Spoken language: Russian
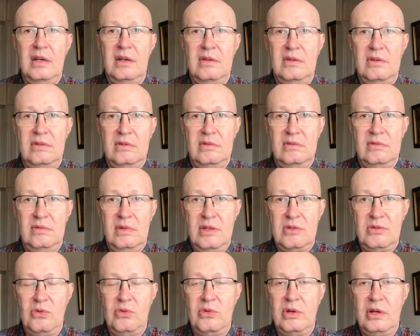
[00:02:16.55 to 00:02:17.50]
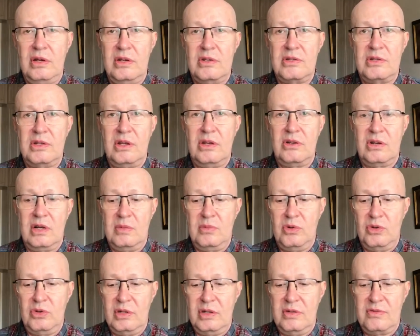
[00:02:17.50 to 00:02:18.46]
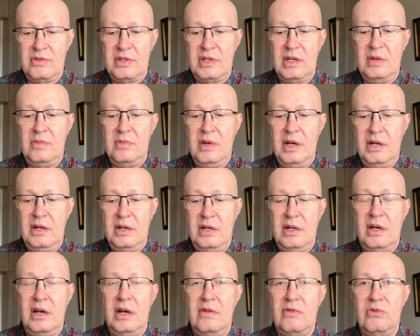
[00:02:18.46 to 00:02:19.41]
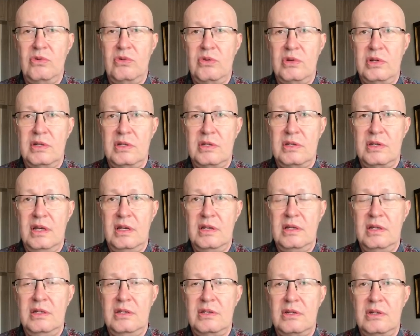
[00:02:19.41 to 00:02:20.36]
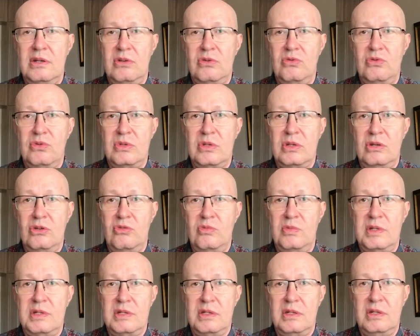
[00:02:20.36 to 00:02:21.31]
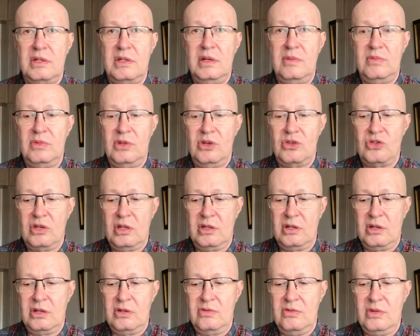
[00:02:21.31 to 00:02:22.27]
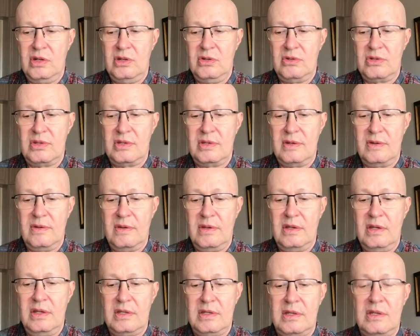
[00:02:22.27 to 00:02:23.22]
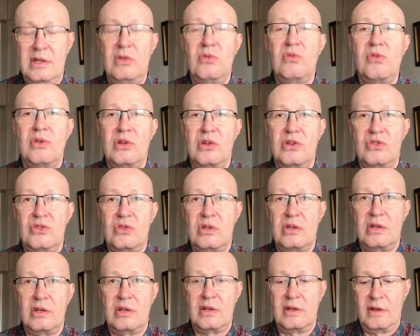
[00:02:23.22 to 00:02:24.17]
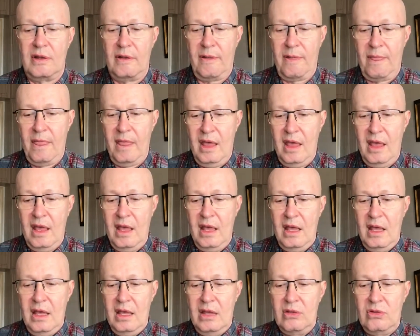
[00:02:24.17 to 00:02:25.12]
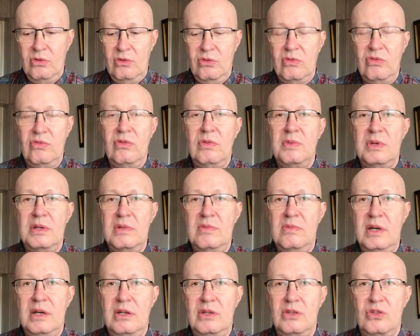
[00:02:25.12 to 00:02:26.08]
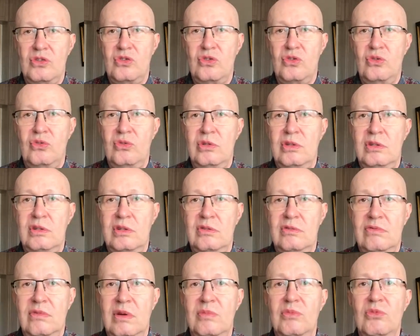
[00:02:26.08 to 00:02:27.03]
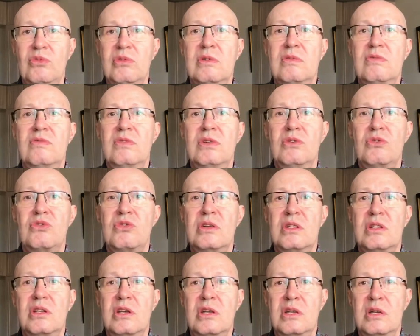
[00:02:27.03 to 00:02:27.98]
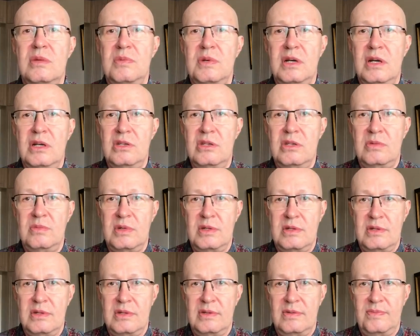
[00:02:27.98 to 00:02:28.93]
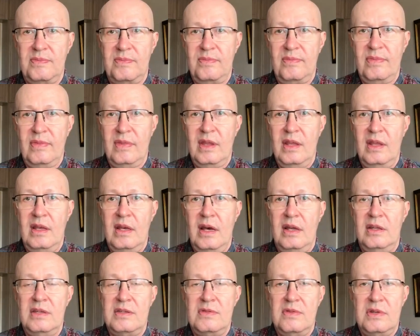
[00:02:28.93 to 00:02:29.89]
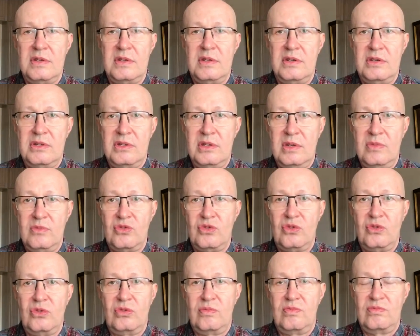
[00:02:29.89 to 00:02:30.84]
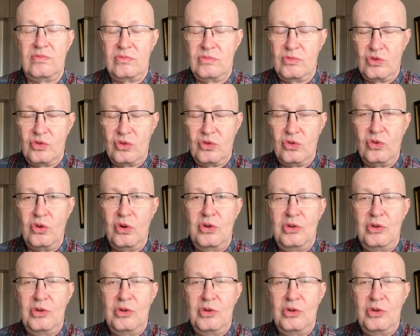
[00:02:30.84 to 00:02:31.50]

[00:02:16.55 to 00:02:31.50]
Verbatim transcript: Э, насколько я знаю, работает в Самаре, а в городе Саянске Иркутской области там даже открываются детские учреждения. Ну, вы понимаете, что это во многом вынужденная необходимость. Она связана с тем, что